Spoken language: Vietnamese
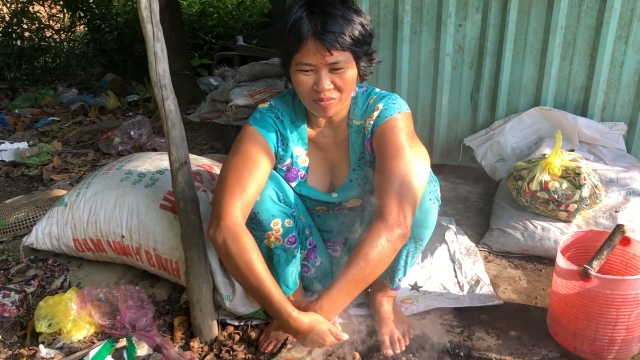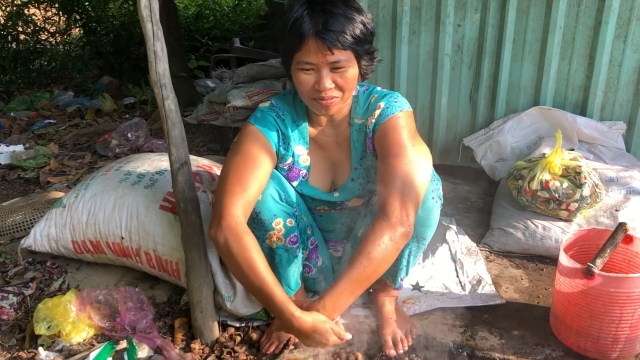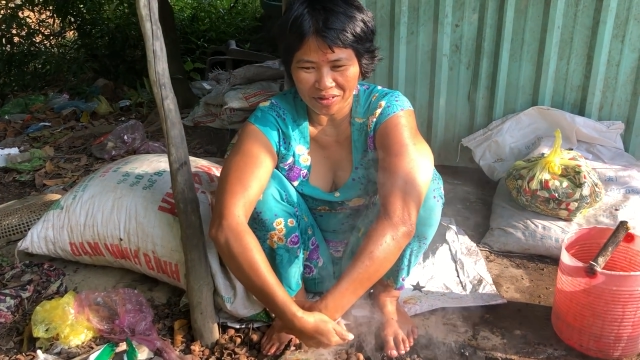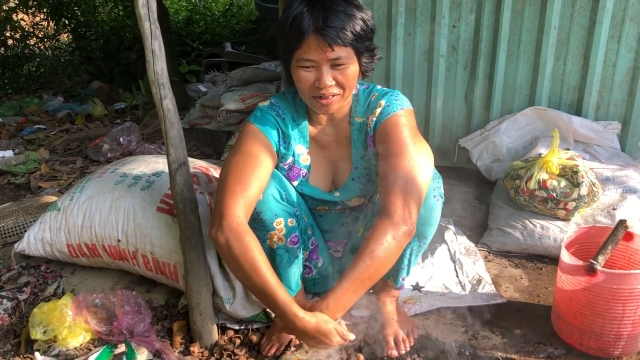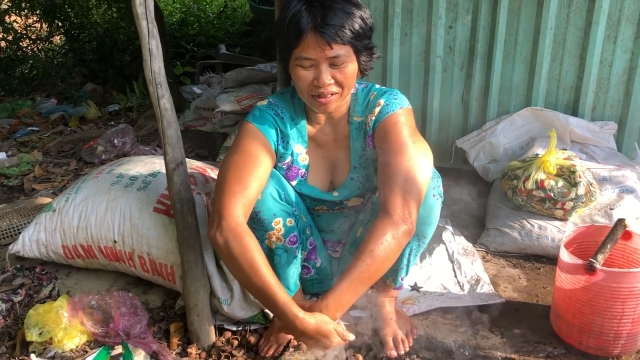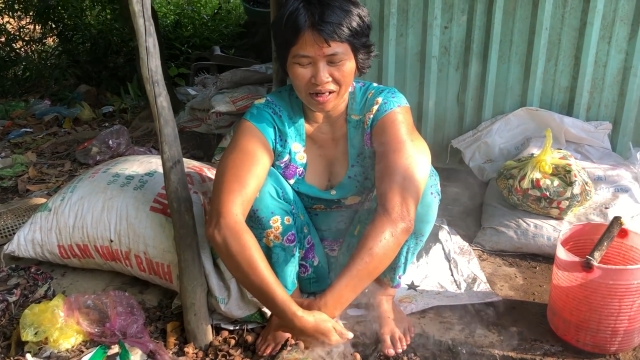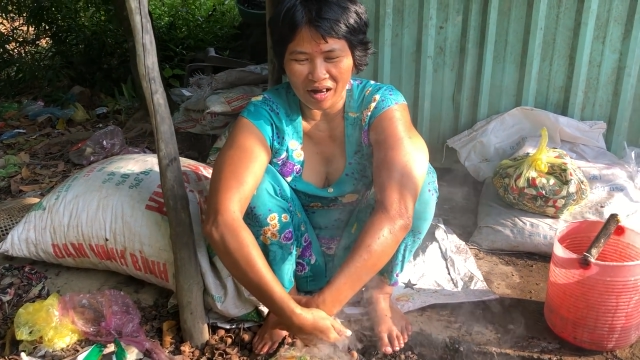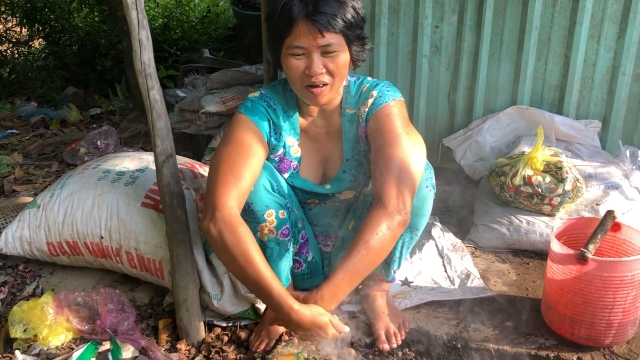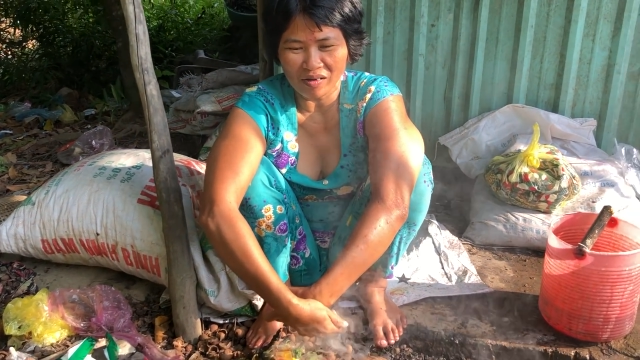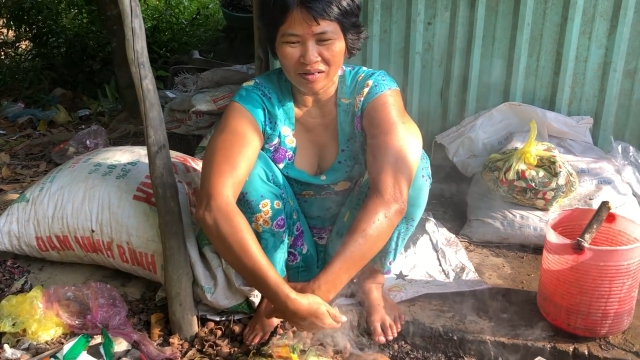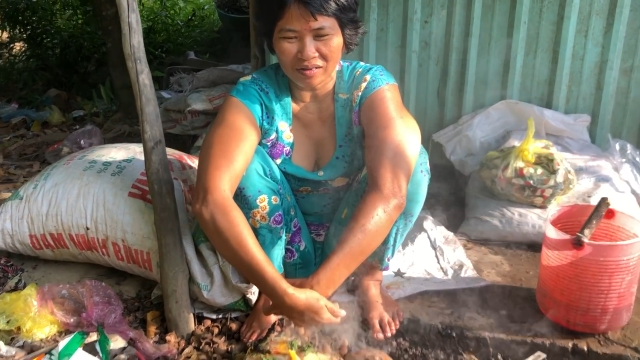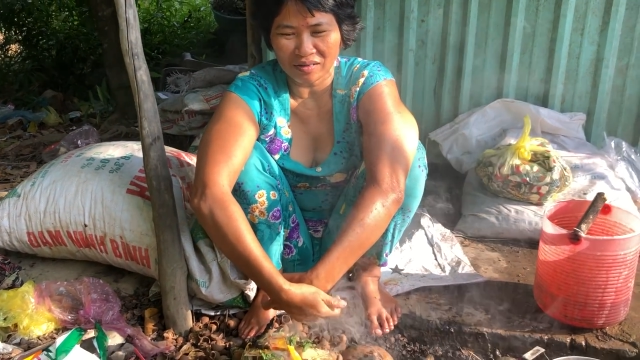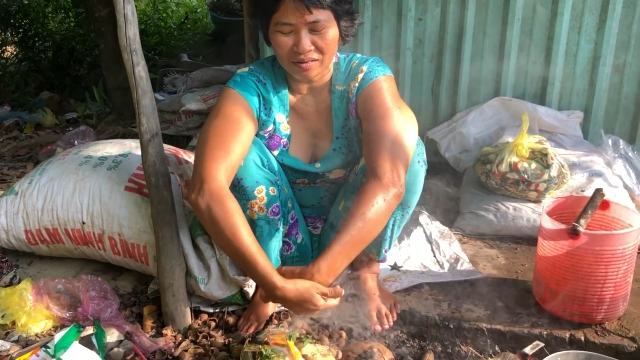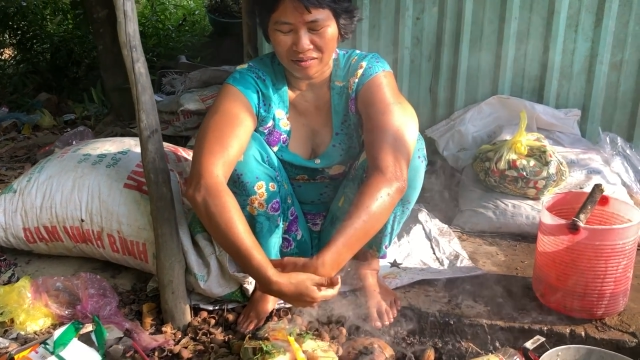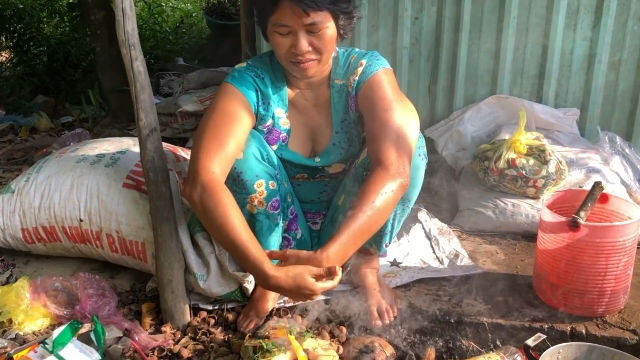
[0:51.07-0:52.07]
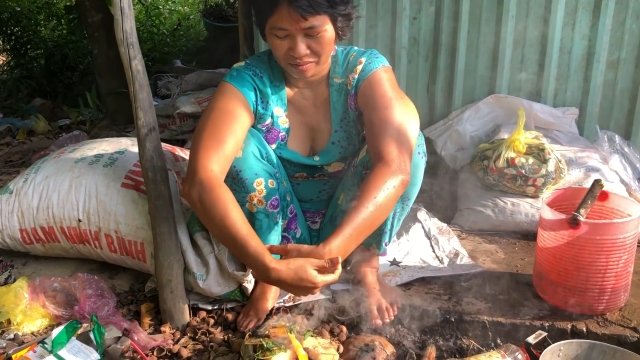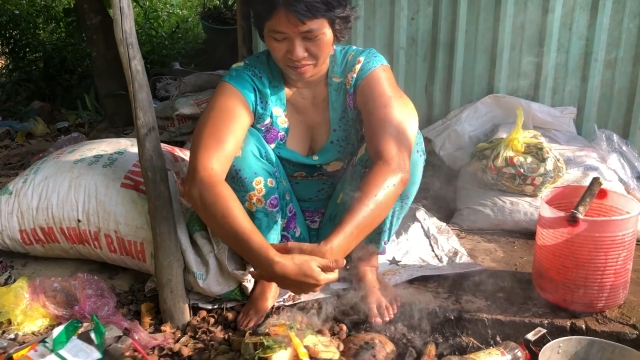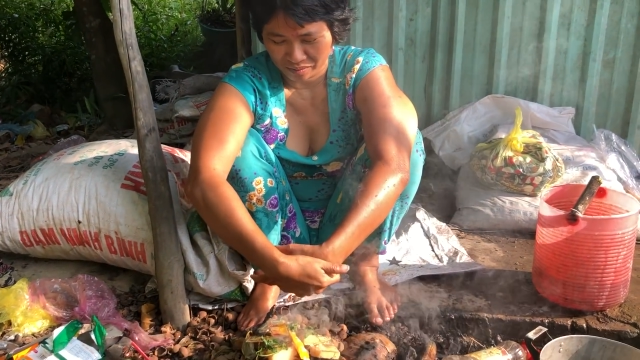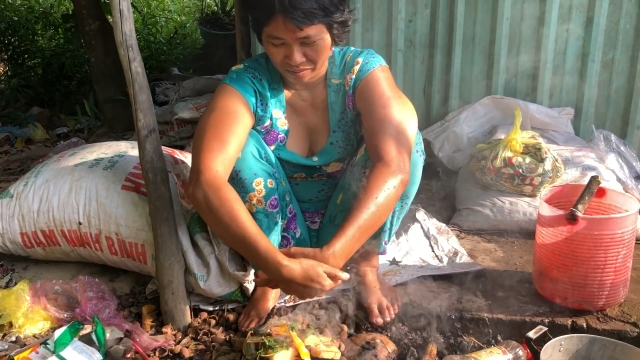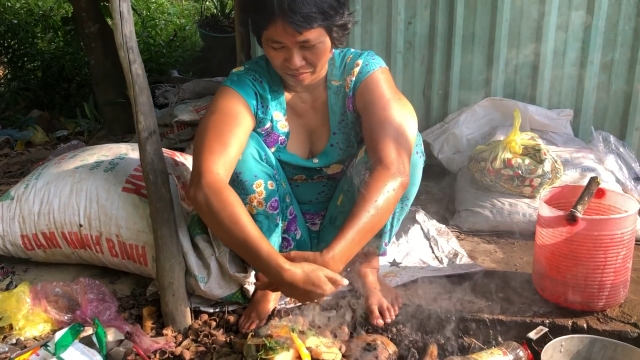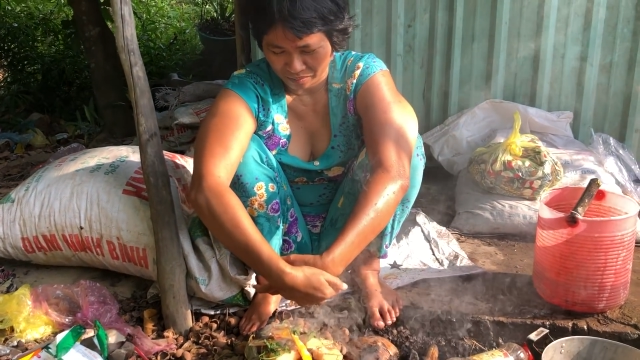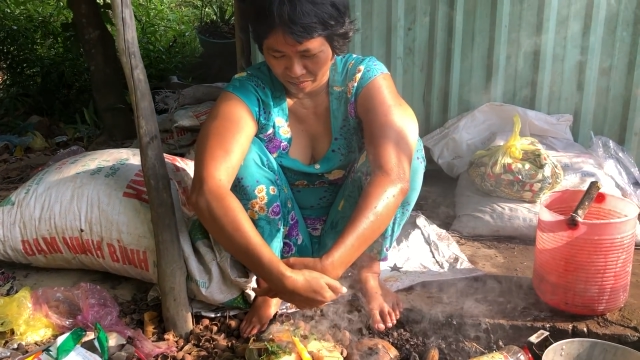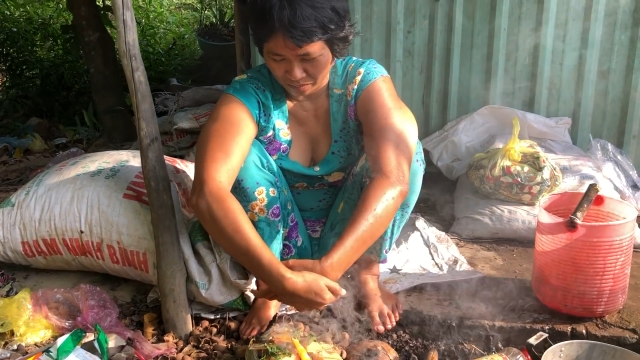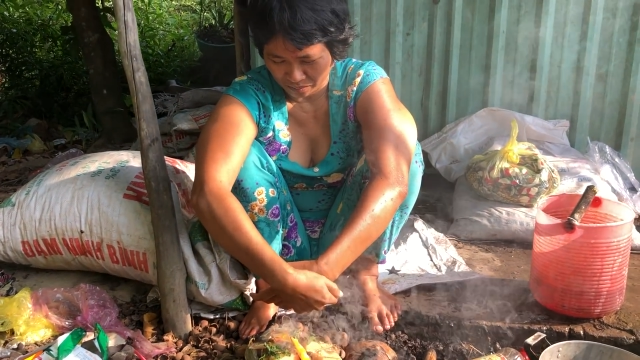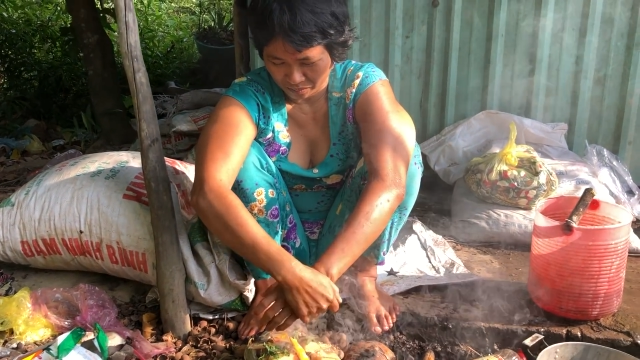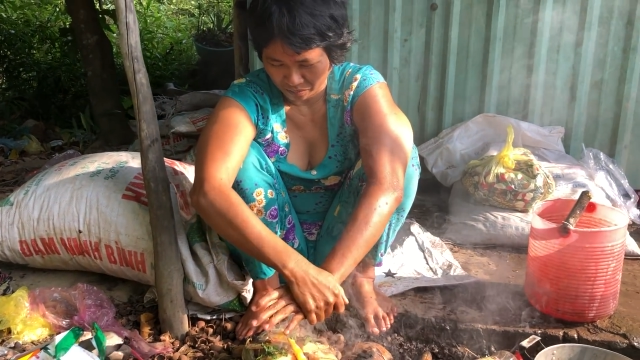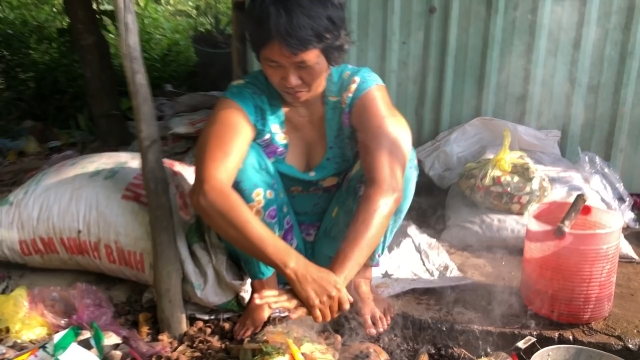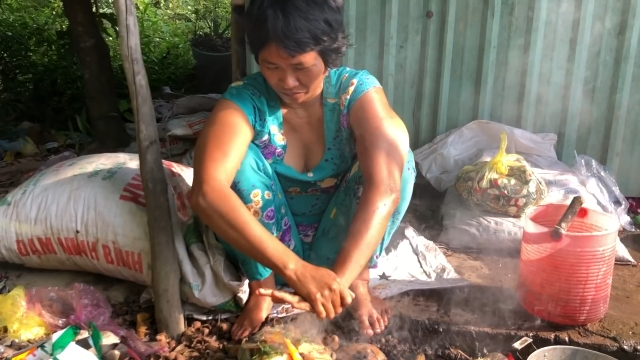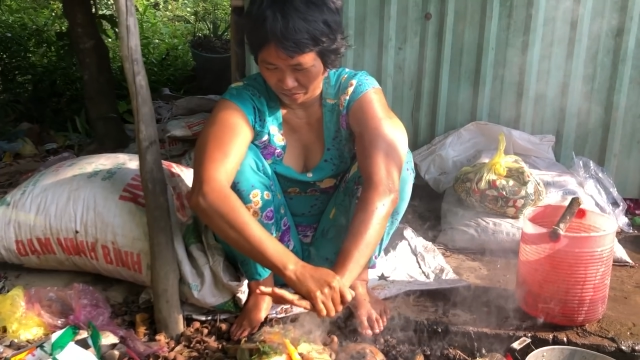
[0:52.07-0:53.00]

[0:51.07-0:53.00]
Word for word: cho nó ngon. À.